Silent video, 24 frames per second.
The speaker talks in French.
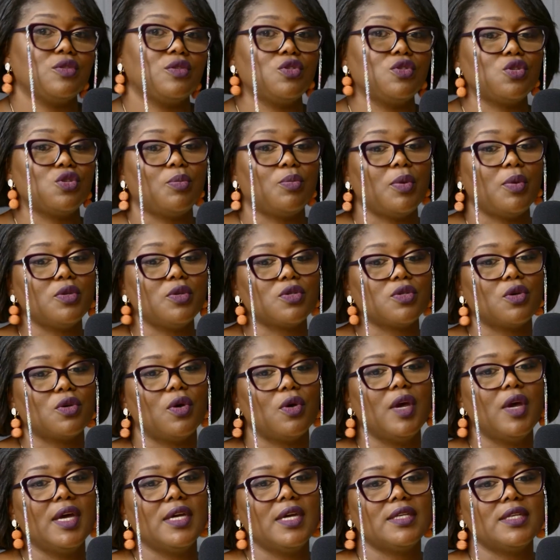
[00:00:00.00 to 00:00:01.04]
que je pense que
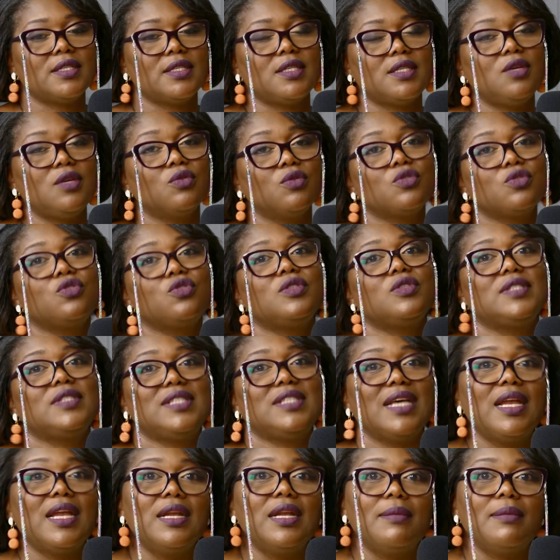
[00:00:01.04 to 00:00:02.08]
si on se
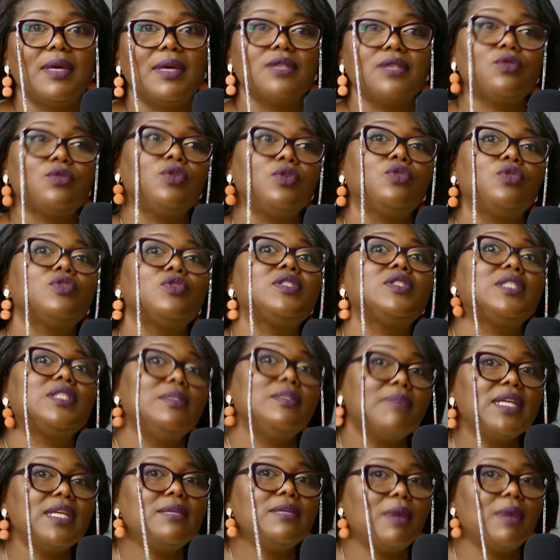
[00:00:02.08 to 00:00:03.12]
tient les mains sokito
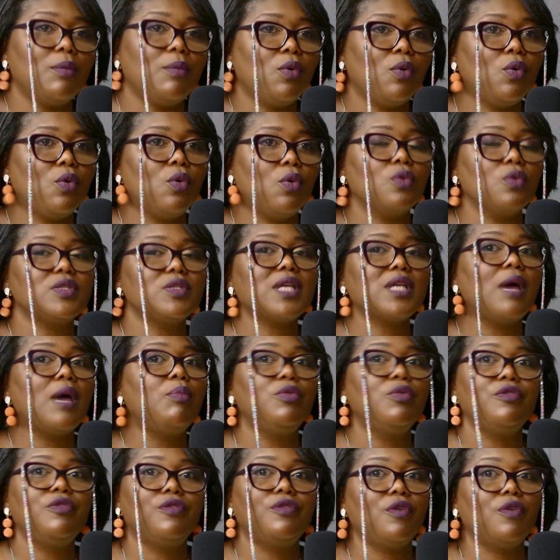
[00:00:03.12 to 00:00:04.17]
simbani maboko on sera
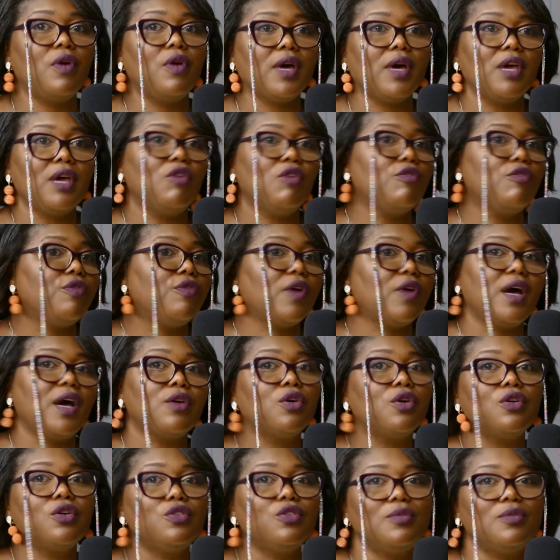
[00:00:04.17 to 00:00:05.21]
plus fort et on fera
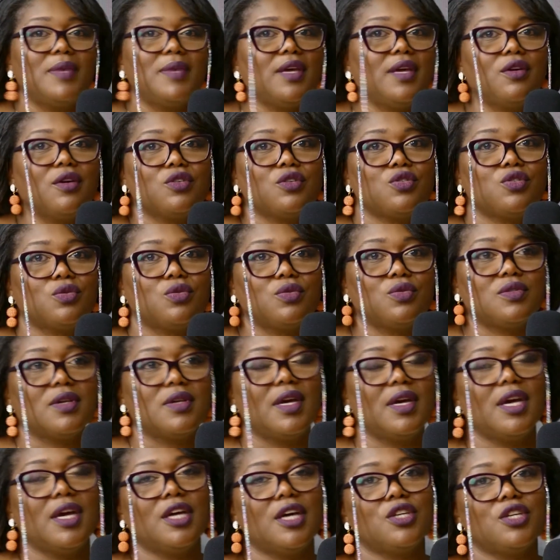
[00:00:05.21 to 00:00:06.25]
que de meilleures choses.
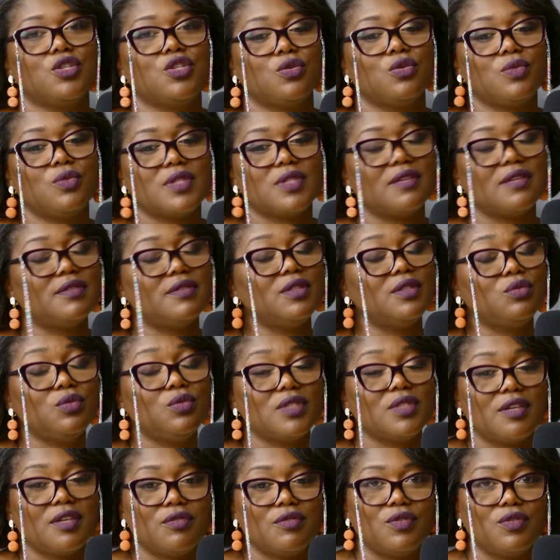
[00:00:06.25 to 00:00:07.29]
Je nous invite
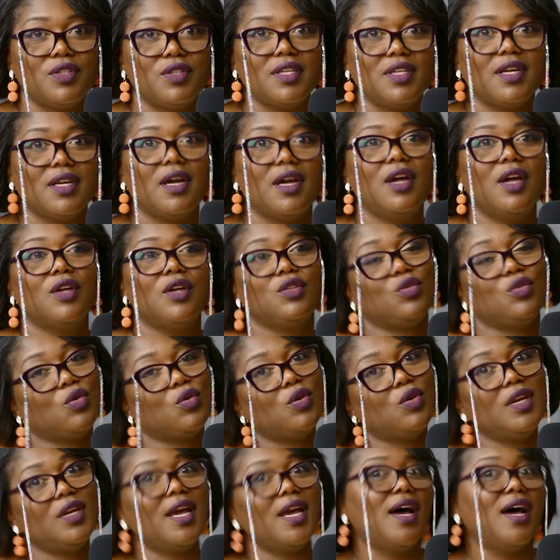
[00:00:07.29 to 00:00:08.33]
tous à venir
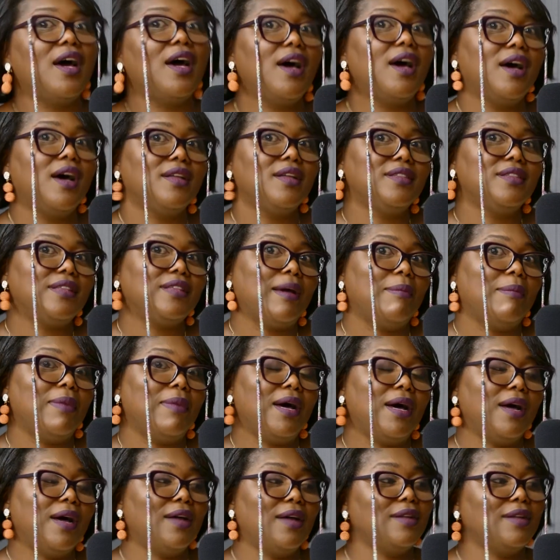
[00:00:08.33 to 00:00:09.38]
tokolia
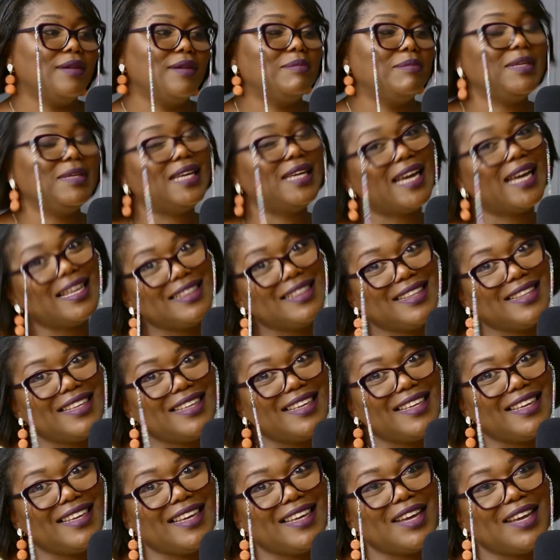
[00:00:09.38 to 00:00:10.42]
taba
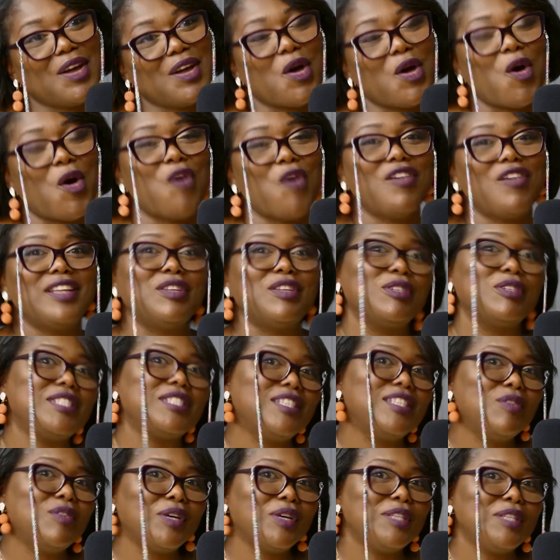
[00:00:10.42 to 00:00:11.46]
mikate on va
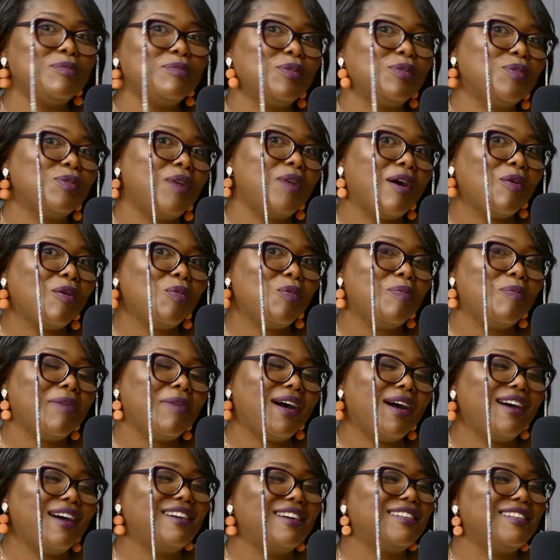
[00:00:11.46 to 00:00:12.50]
danser au rythme de la
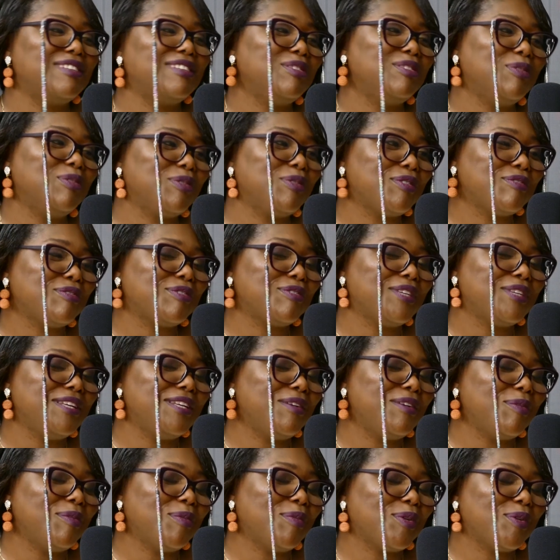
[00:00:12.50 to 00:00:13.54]
rumba donc venez
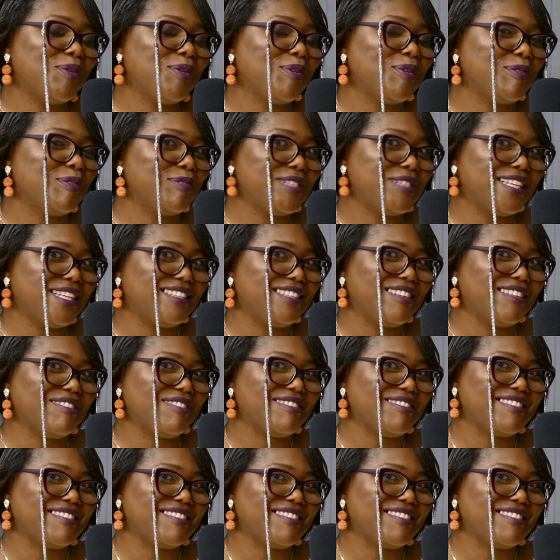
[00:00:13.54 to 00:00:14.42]
nombreux on vous attend.